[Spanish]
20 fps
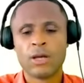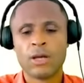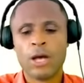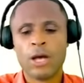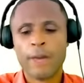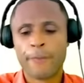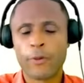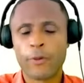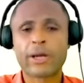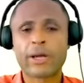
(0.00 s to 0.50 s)

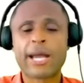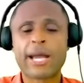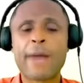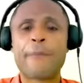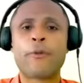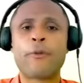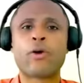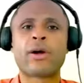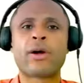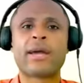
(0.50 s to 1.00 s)
¿Por qué?
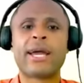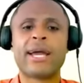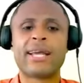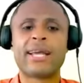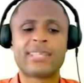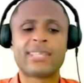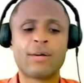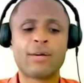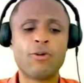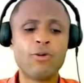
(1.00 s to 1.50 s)
Porque
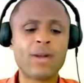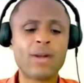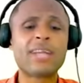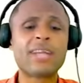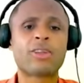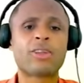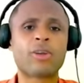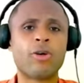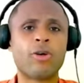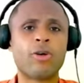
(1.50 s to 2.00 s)
según la
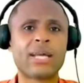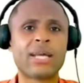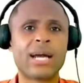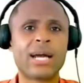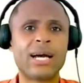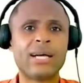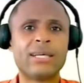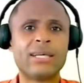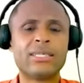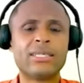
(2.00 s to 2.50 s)

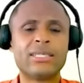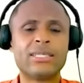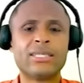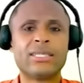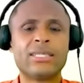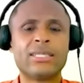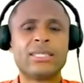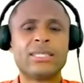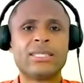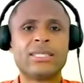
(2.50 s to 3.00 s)
historia,
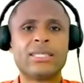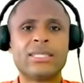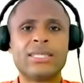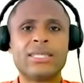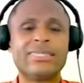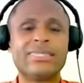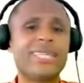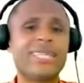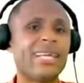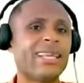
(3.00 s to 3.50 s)

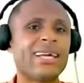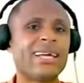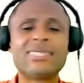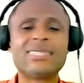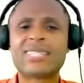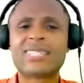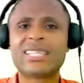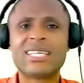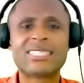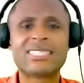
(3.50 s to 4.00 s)
desde
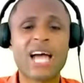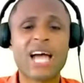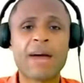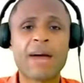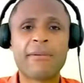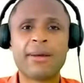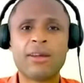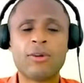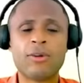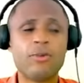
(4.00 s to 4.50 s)
antes de
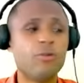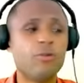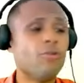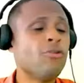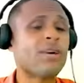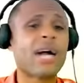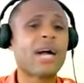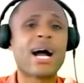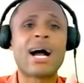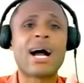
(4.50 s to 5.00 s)
Chávez
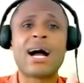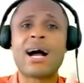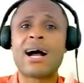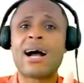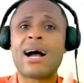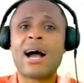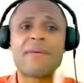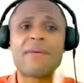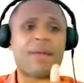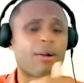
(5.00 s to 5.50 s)
nunca
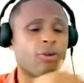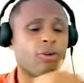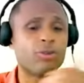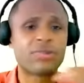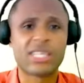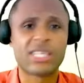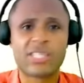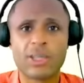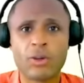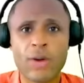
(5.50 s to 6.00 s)
había
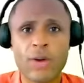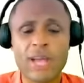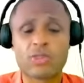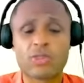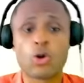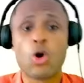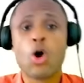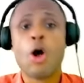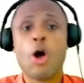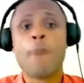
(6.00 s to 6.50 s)
acontecido
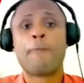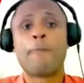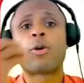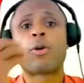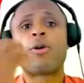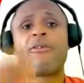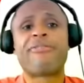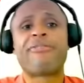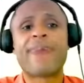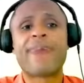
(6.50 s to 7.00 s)
eso.
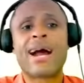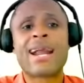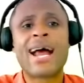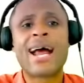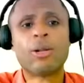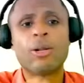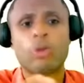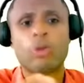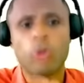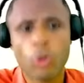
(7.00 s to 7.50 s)

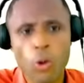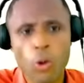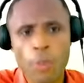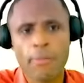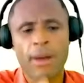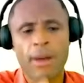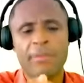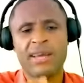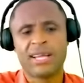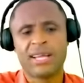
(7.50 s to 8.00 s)
Profanar
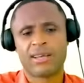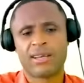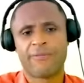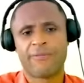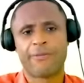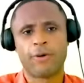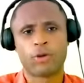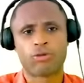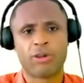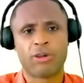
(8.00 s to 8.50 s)
tumba, mire esa
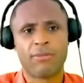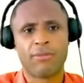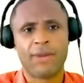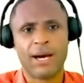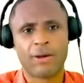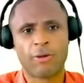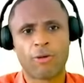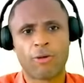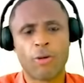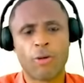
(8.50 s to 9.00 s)
foto,
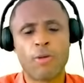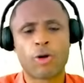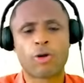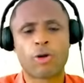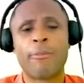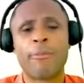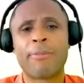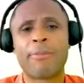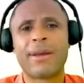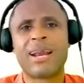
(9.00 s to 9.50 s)
hermano, cómo
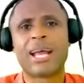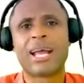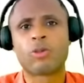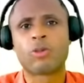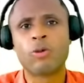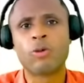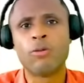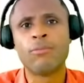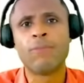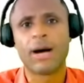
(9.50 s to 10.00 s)
rompen la
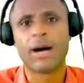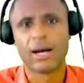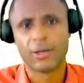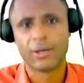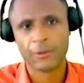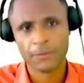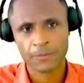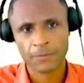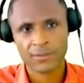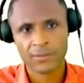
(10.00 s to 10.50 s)
tumba.
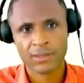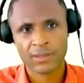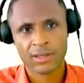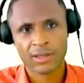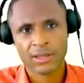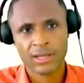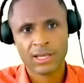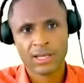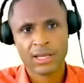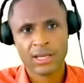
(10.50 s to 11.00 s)

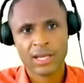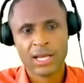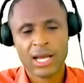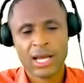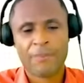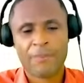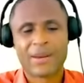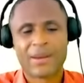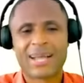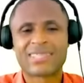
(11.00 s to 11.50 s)

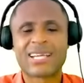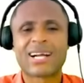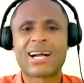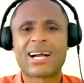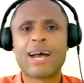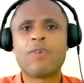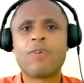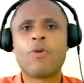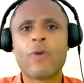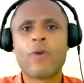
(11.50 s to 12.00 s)
Para
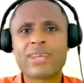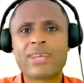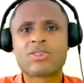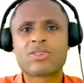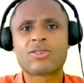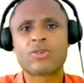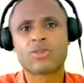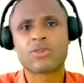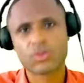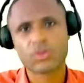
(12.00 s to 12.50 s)
sacar
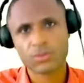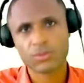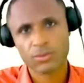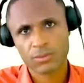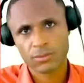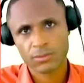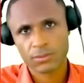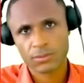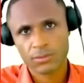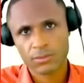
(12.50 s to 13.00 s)
huesos
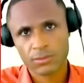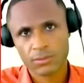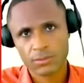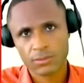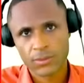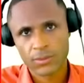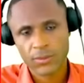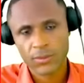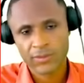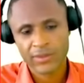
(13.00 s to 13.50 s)

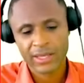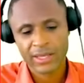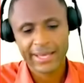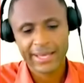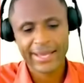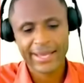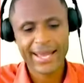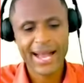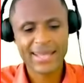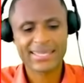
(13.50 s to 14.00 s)

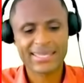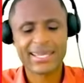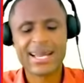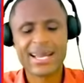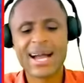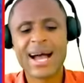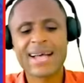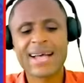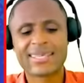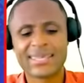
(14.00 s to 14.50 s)
y así
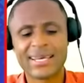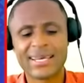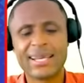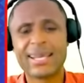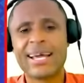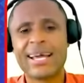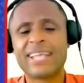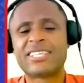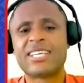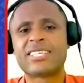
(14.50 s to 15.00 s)
hacer
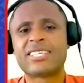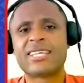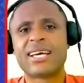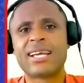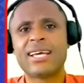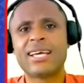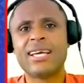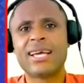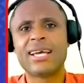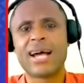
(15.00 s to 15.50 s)

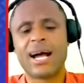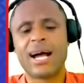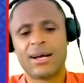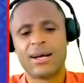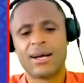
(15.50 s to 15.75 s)
hechicería